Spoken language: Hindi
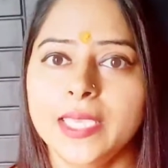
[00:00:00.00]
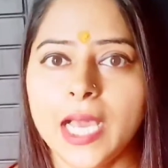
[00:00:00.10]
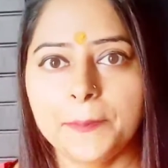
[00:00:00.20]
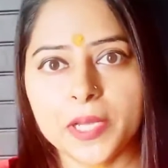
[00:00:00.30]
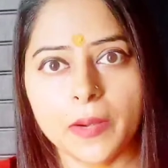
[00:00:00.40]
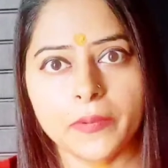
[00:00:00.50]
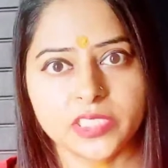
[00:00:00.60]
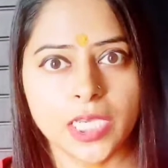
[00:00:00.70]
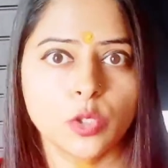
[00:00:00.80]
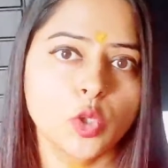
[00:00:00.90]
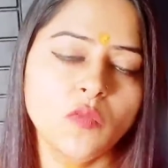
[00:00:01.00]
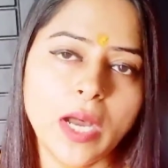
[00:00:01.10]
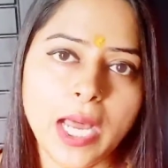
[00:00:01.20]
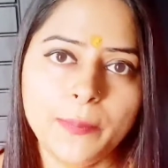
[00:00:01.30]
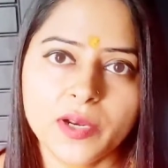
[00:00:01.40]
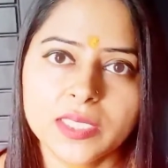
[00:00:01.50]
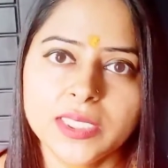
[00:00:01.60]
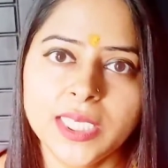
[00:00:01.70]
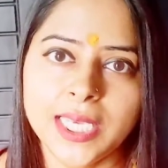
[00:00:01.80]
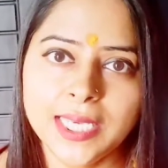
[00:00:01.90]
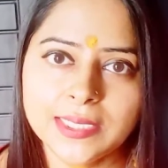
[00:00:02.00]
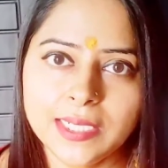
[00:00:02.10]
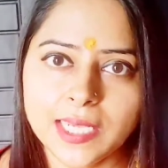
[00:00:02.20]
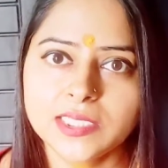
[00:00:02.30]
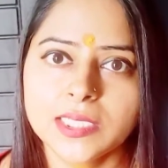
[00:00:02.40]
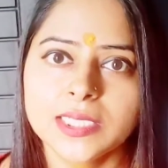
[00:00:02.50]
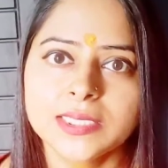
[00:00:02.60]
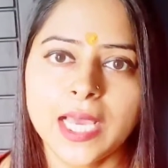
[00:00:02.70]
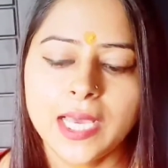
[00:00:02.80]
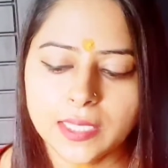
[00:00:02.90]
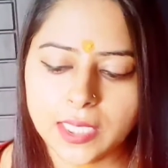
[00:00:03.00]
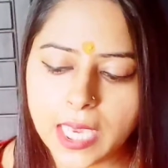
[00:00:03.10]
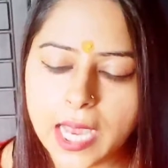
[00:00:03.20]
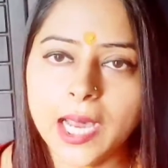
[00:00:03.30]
या आप अगर छत हो तो वहां आप रख दीजिए इस इंटेंशन के साथ कि